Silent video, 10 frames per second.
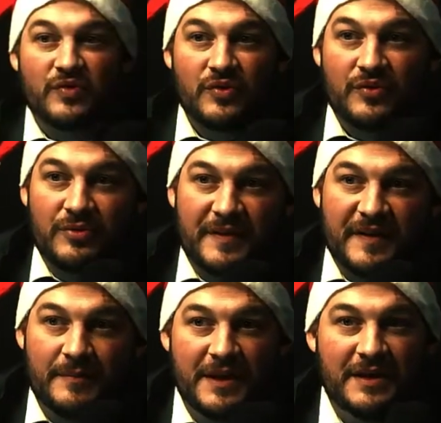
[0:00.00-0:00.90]
Sur ce,
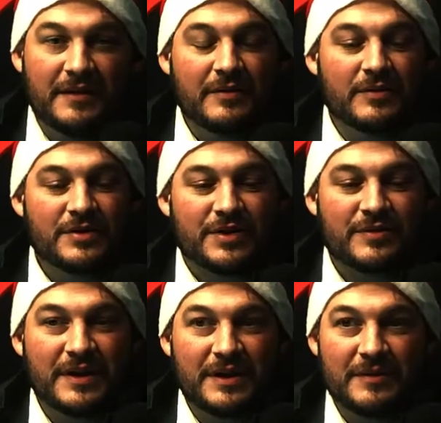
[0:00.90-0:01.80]
mes amis,
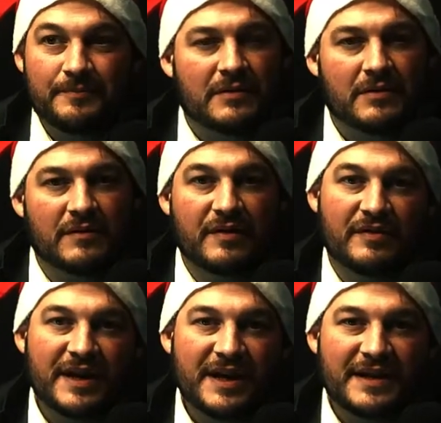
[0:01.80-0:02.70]
aujourd'hui, on va
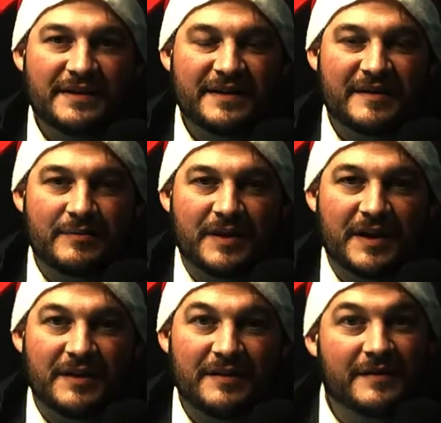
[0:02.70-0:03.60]
ouvrir la 13e
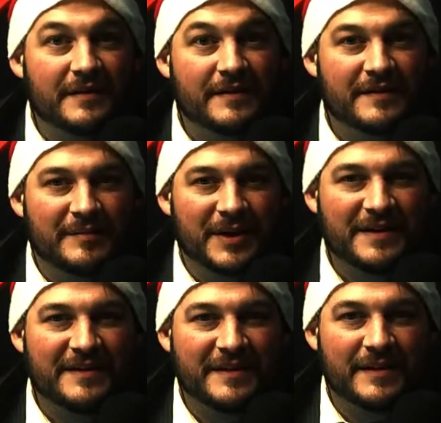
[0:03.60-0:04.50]
bière. C'est
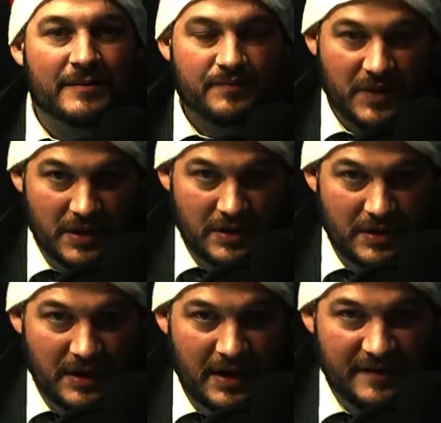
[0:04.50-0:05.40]
parti.
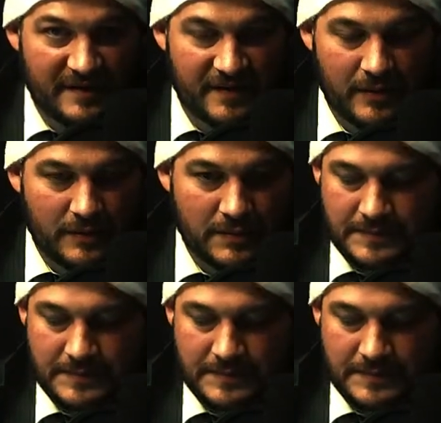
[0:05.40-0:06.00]
Action.